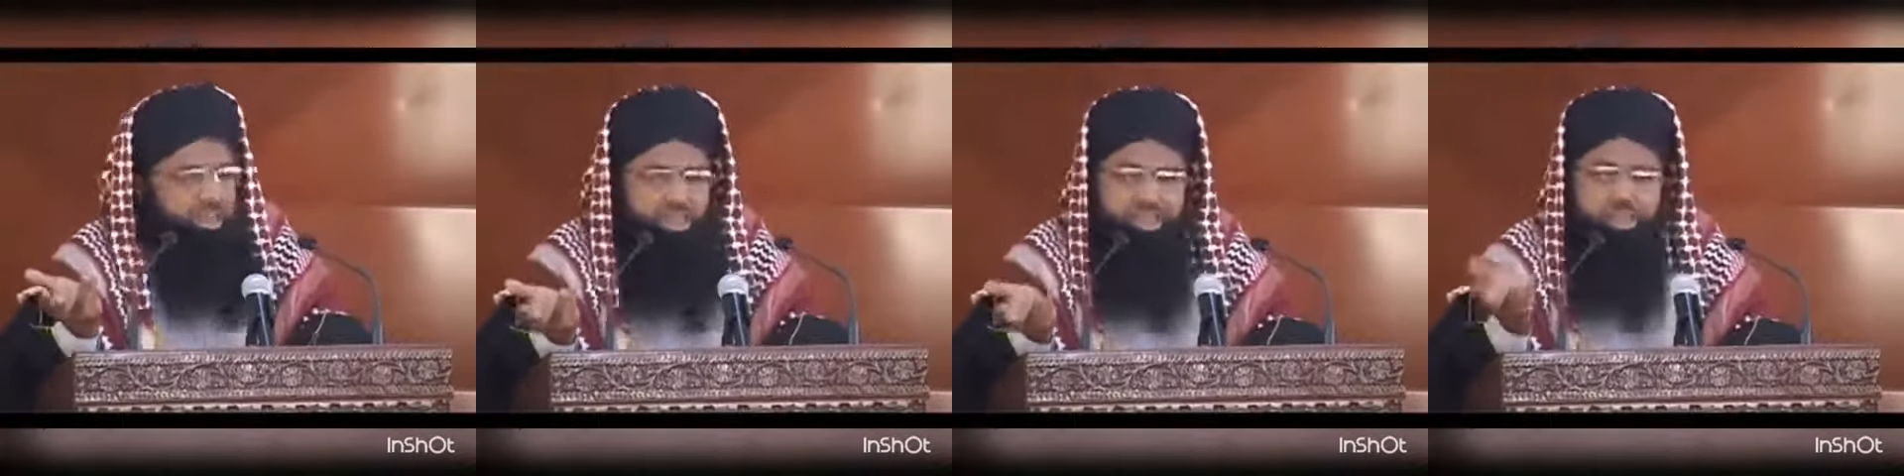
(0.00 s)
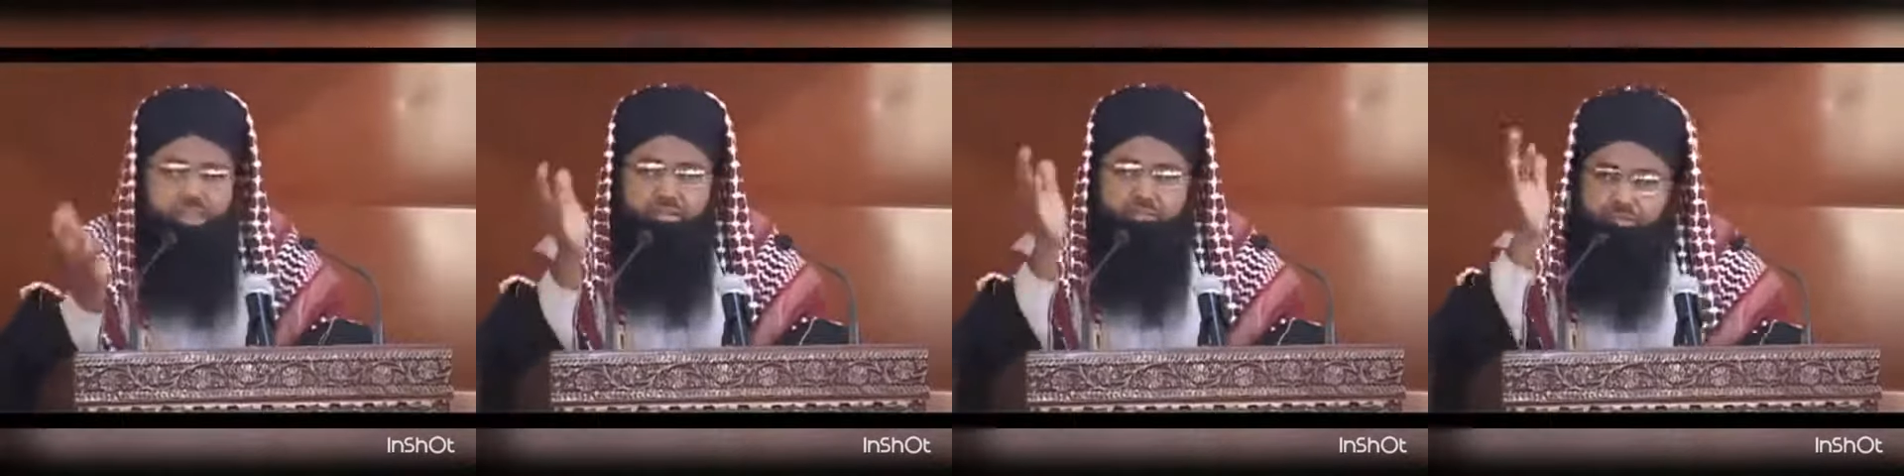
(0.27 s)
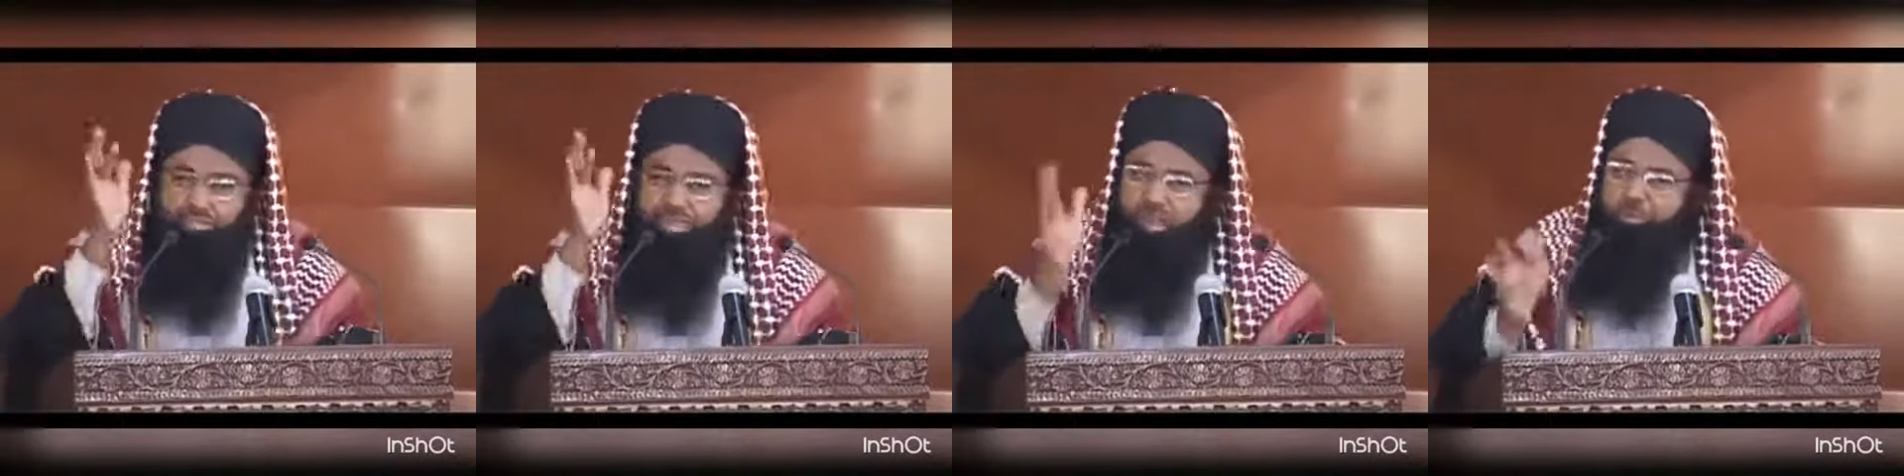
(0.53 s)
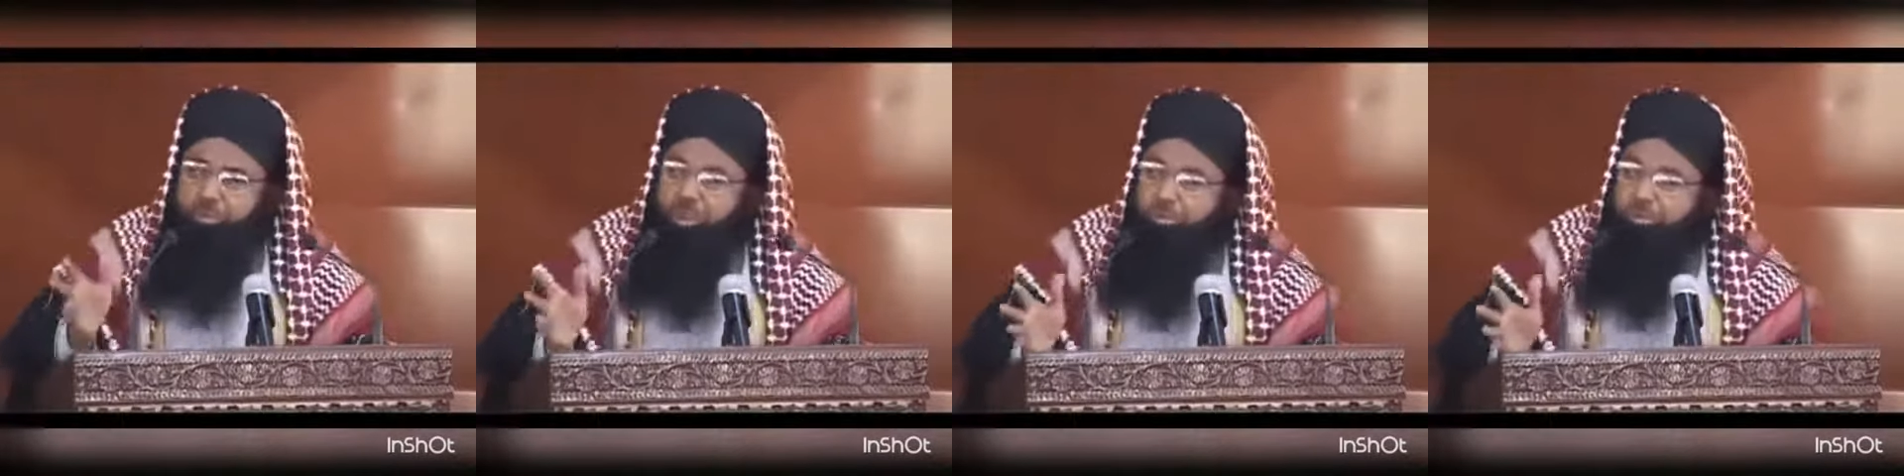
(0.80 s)
பேரில்
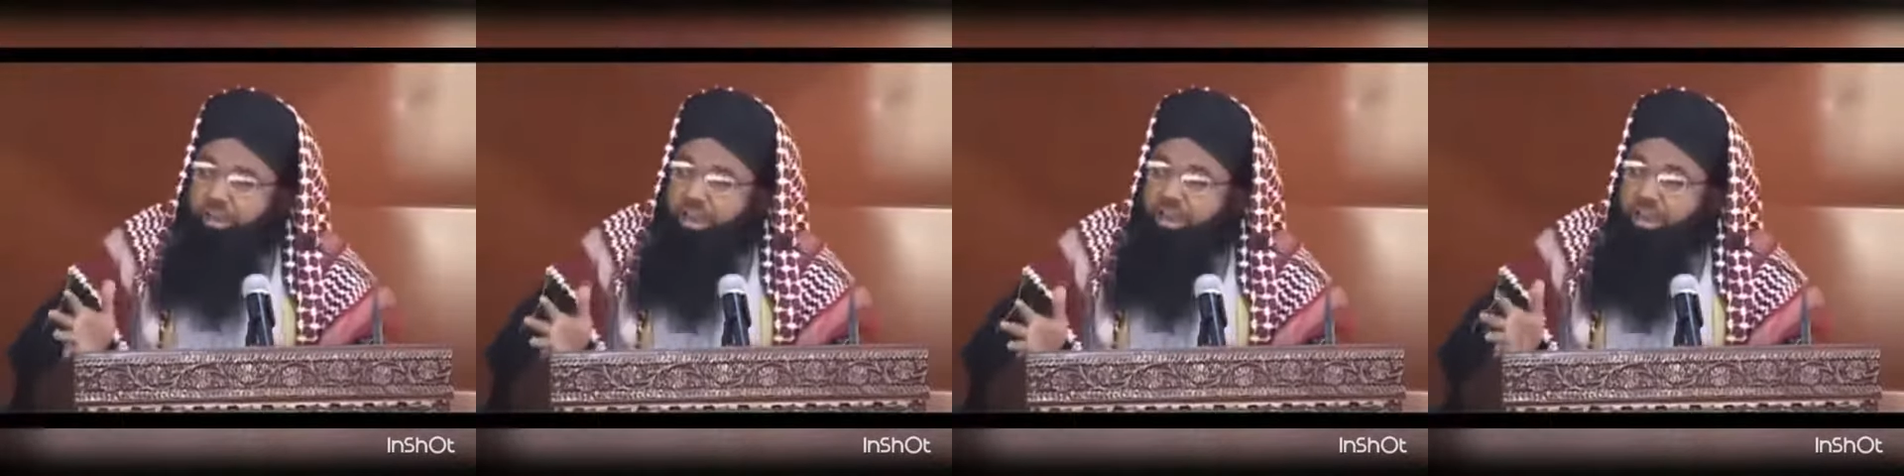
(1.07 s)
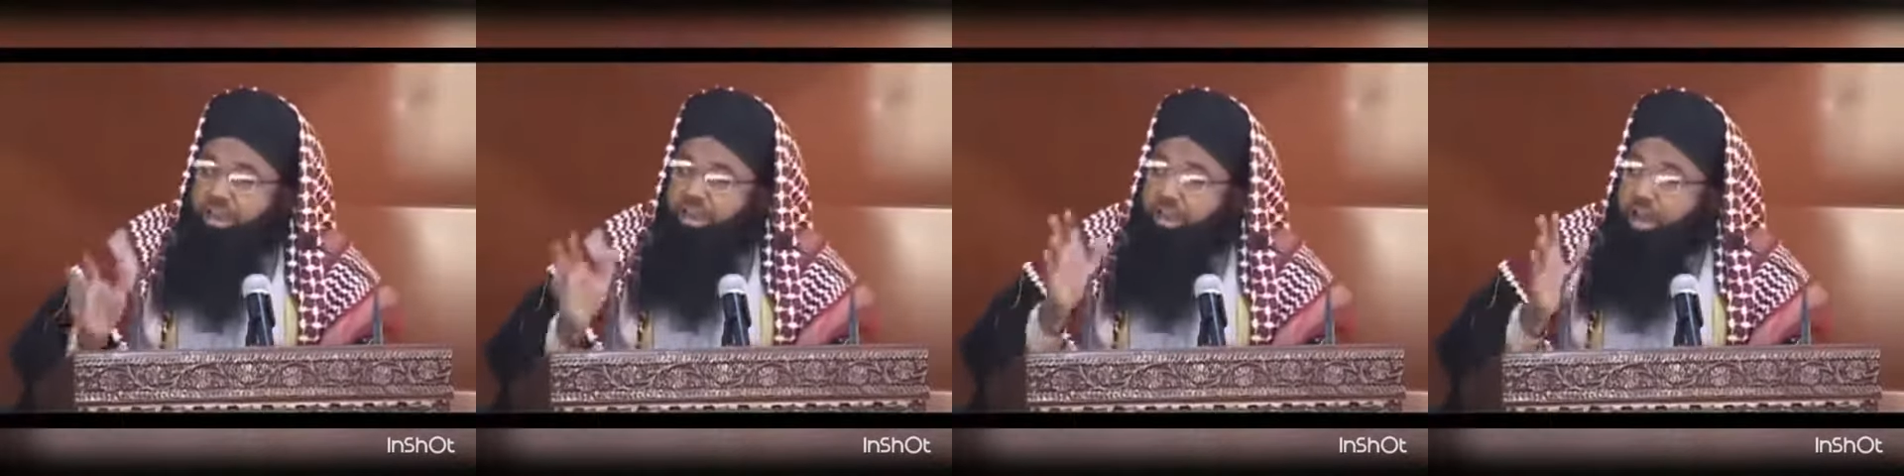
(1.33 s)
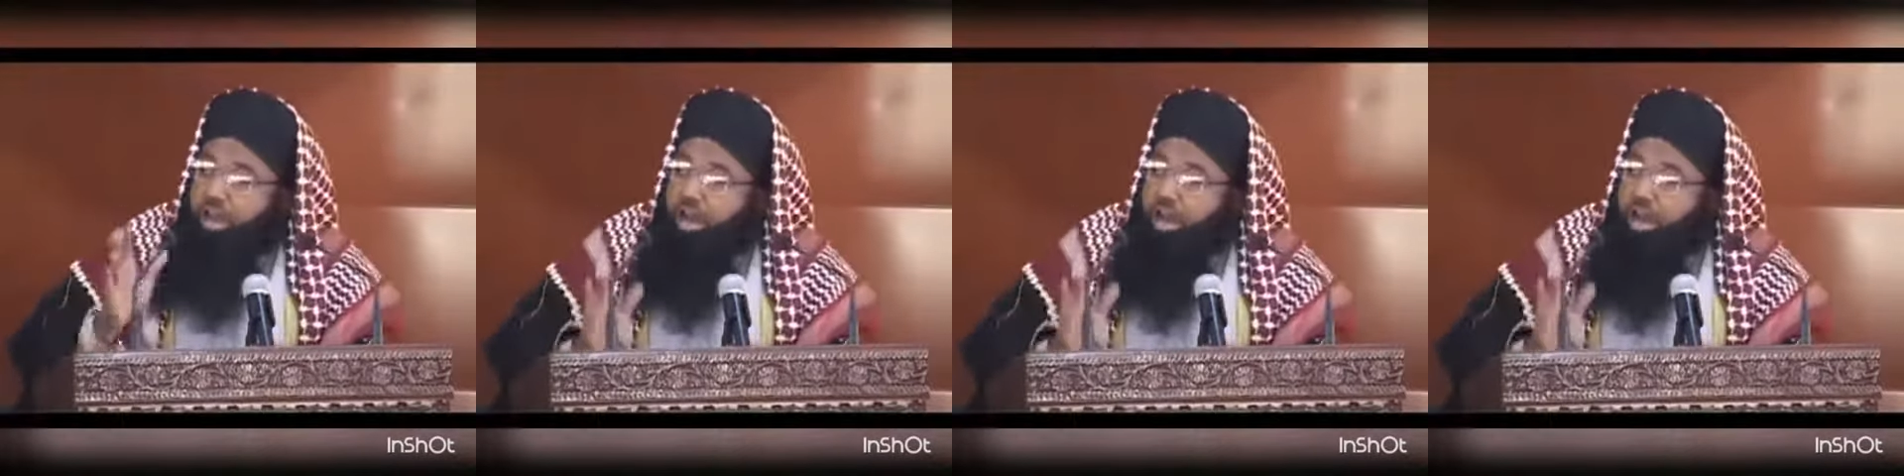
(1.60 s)
விடுதலை புலியை கொண்டார்கள்